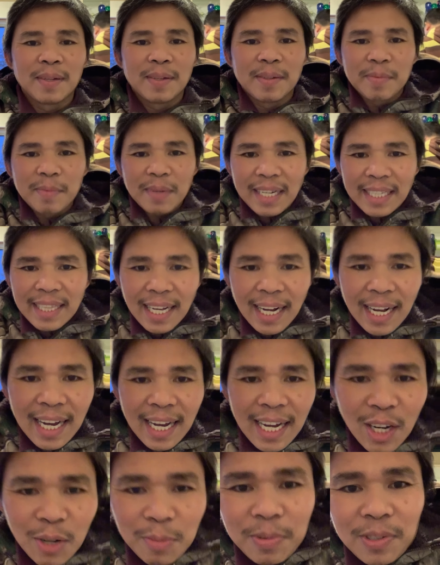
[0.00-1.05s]
Magandang
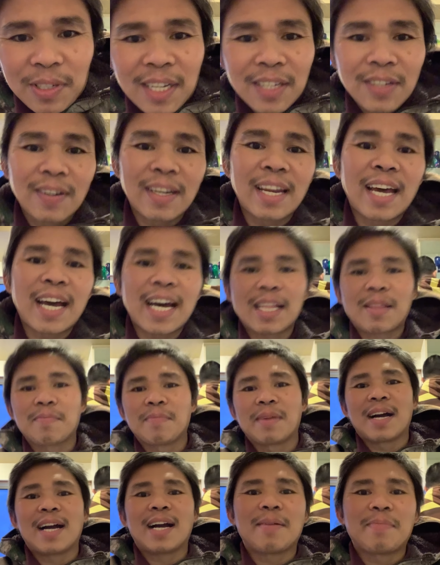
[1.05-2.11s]
araw po sa inyong lahat
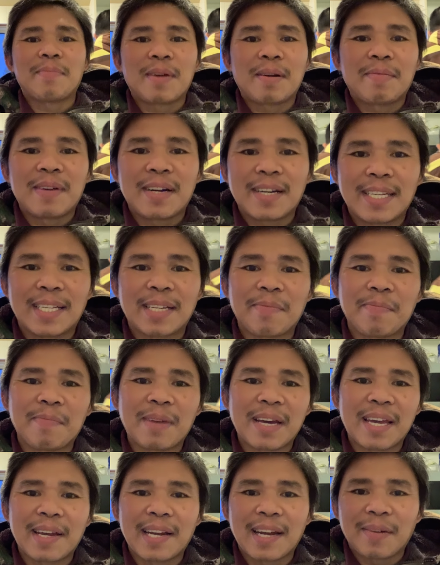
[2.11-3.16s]
mga ka-farmers,
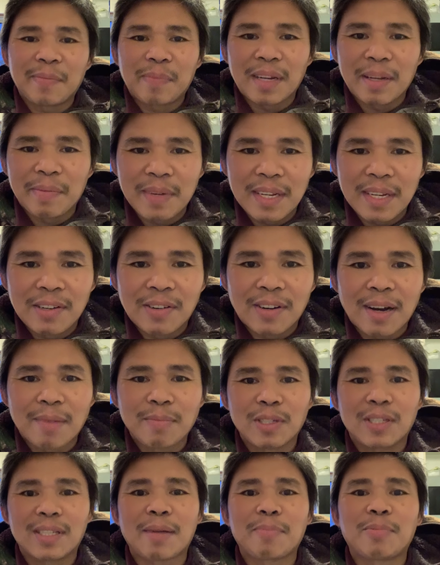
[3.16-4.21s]
sambayan ng Pilipino.
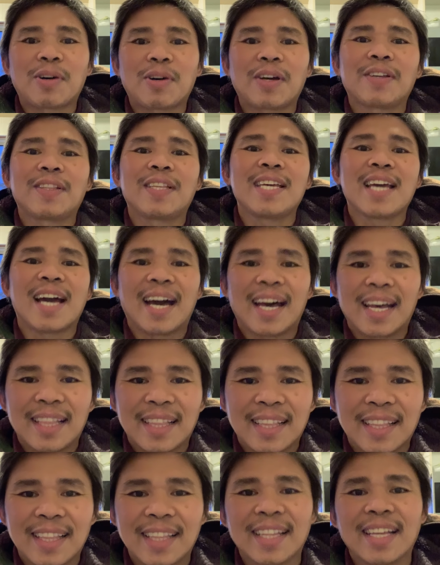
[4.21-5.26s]
Kamusta po kayo diyan?
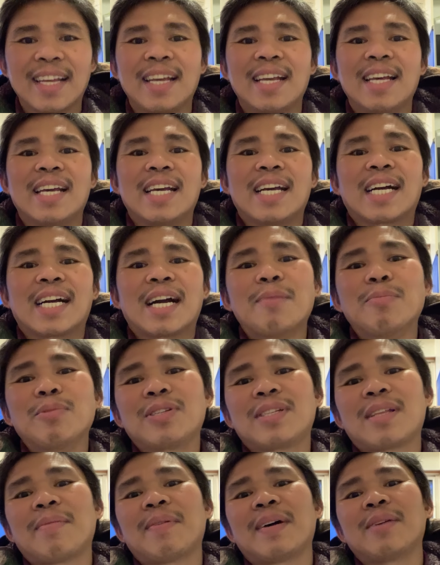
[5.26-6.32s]

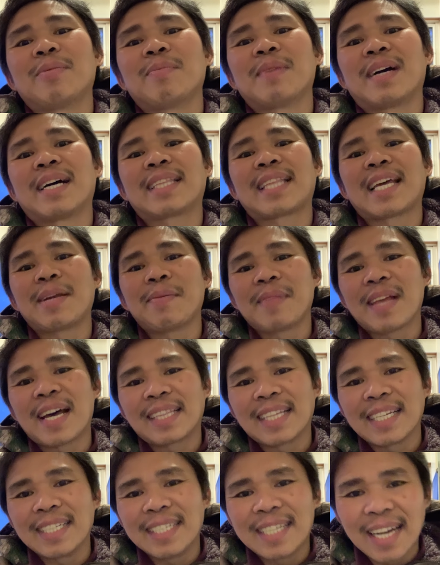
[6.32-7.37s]
Kamusta ba yung mga tanim
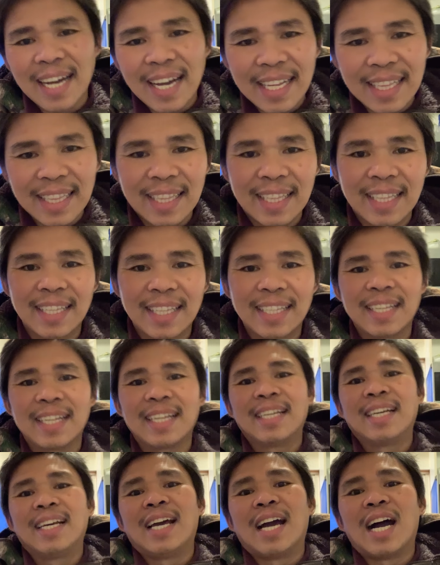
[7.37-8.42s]
natin diyan?
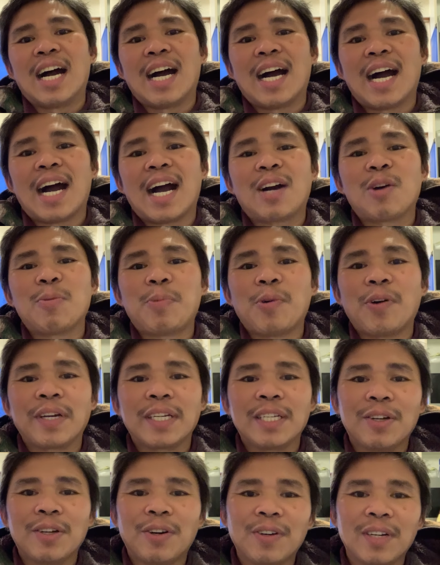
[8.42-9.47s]
Ako po ang
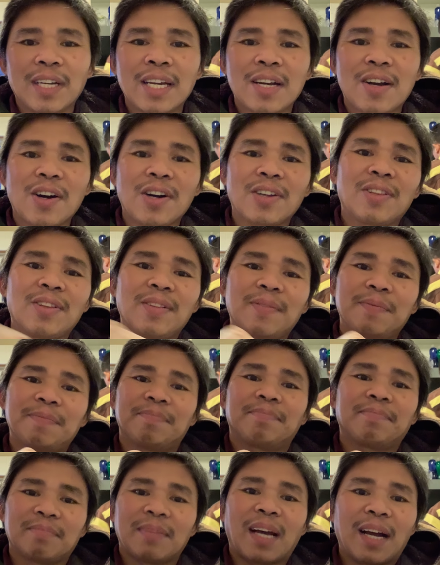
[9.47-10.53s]
inyong lingkod,
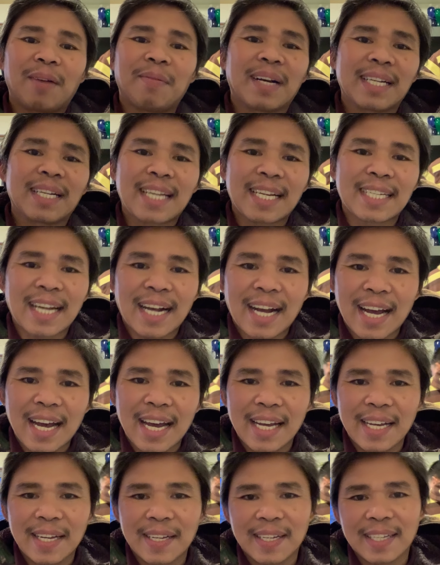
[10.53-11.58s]
ang
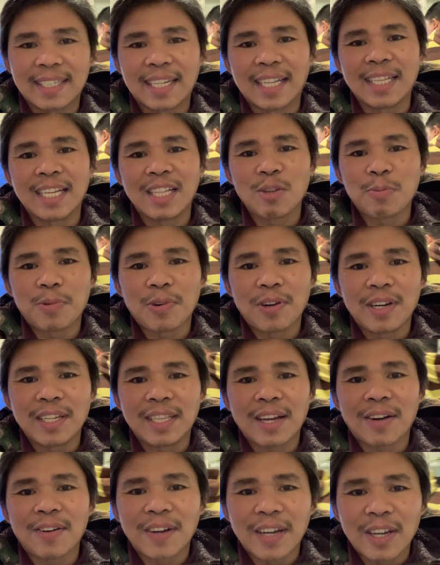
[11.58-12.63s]
magsasaka. Nandito po ulit
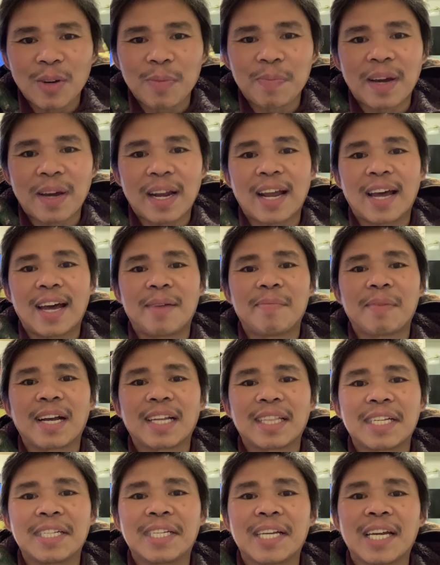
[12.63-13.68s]
ako ngayon para
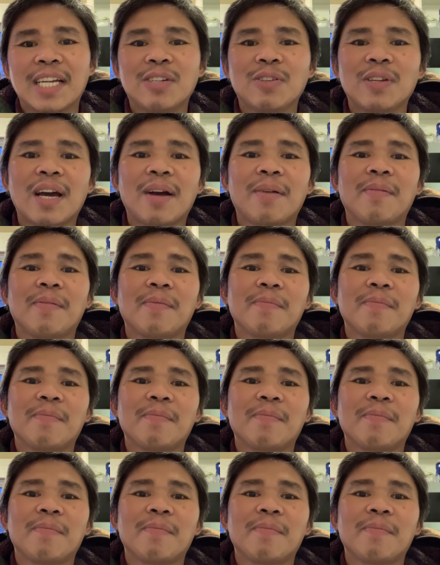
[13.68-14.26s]
magatid sa inyo ng